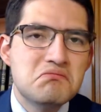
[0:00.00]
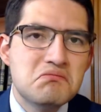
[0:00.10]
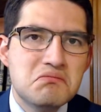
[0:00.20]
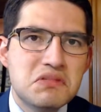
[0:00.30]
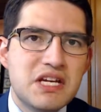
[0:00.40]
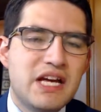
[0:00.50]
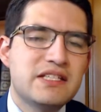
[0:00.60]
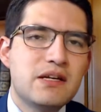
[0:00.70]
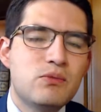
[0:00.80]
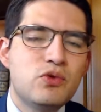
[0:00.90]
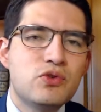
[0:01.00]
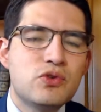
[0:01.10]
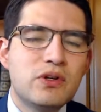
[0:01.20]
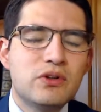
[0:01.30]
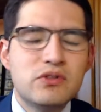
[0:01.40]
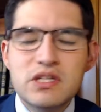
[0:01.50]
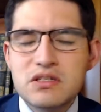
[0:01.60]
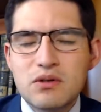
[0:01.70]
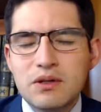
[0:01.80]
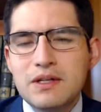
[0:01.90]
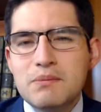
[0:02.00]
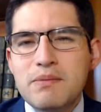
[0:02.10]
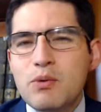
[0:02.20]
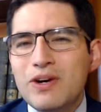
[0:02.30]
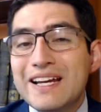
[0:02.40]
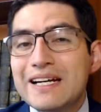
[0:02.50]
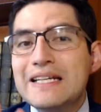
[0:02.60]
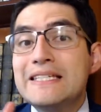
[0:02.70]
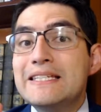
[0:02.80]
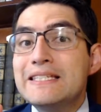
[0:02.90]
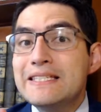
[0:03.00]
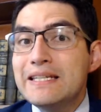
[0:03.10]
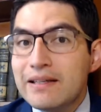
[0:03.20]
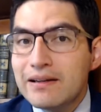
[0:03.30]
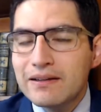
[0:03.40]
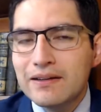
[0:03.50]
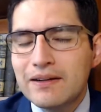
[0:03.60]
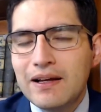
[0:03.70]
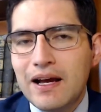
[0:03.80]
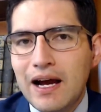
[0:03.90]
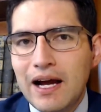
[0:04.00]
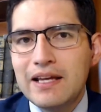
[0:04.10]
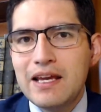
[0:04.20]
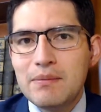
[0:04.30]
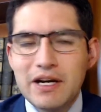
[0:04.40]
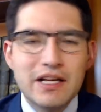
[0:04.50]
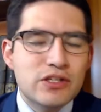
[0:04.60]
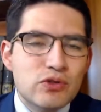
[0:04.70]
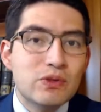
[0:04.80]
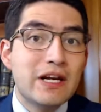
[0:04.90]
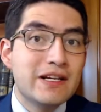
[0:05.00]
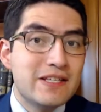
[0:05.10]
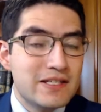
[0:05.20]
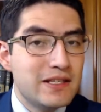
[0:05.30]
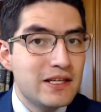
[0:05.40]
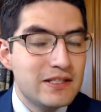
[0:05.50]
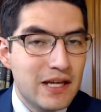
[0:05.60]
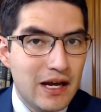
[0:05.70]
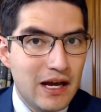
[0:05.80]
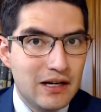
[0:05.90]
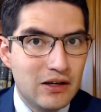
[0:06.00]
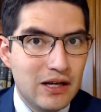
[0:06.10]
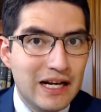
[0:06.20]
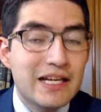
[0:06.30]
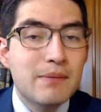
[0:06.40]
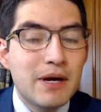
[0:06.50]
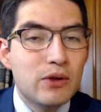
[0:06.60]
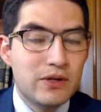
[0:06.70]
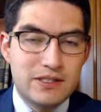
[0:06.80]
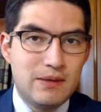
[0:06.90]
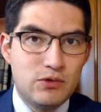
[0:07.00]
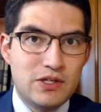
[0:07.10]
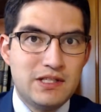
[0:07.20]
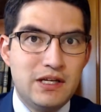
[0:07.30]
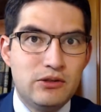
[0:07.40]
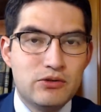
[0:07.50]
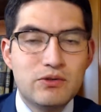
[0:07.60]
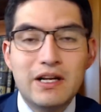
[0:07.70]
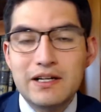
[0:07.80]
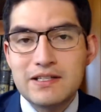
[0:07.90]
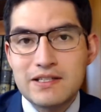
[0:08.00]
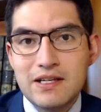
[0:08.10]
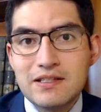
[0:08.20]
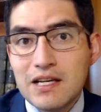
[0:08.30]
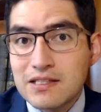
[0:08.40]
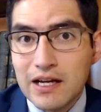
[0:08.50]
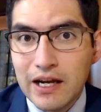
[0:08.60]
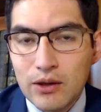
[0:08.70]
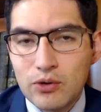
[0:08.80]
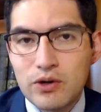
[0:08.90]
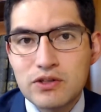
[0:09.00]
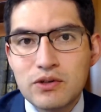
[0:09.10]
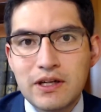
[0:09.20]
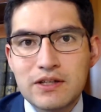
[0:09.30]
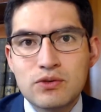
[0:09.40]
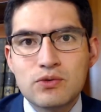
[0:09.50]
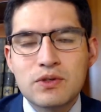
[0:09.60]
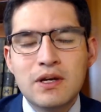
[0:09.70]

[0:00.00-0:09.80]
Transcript: sin hacer mucho, entonces no, me voy a resistir a llamar. Esa es una resistencia al, llamado que estamos haciendo. Es una resistencia al Sagrado Corazón de Jesús.